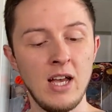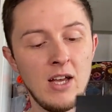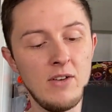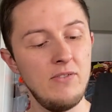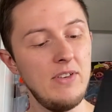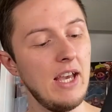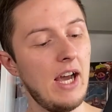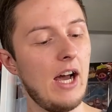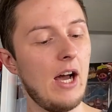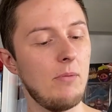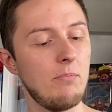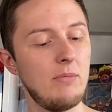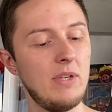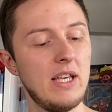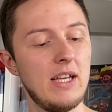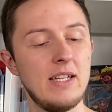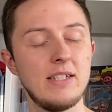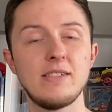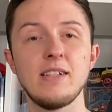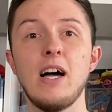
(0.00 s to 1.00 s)
Wir haben
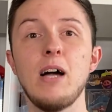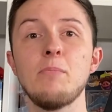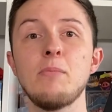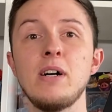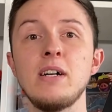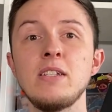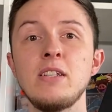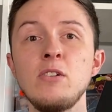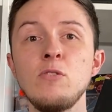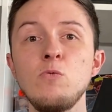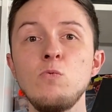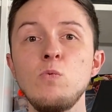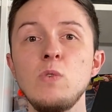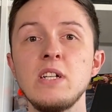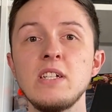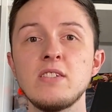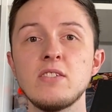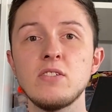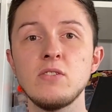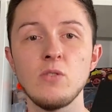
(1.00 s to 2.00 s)
hier jetzt einmal die
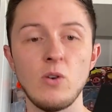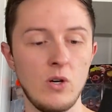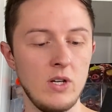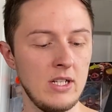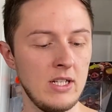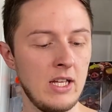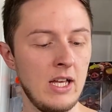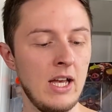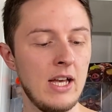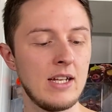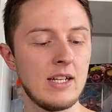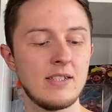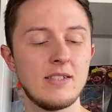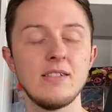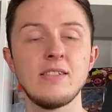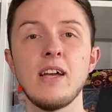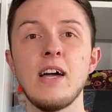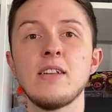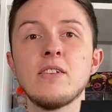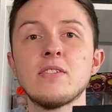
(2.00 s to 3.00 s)
US 9, das
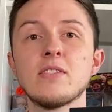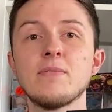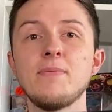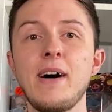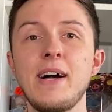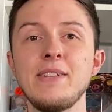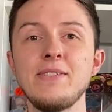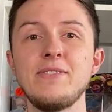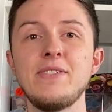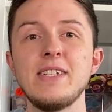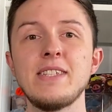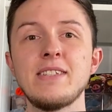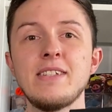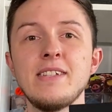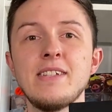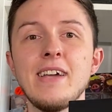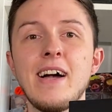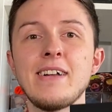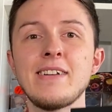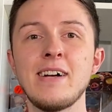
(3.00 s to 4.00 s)
ist eine
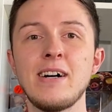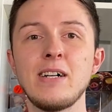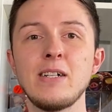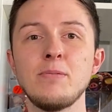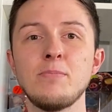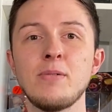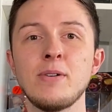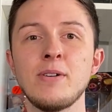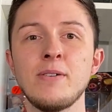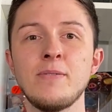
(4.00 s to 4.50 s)
42,5.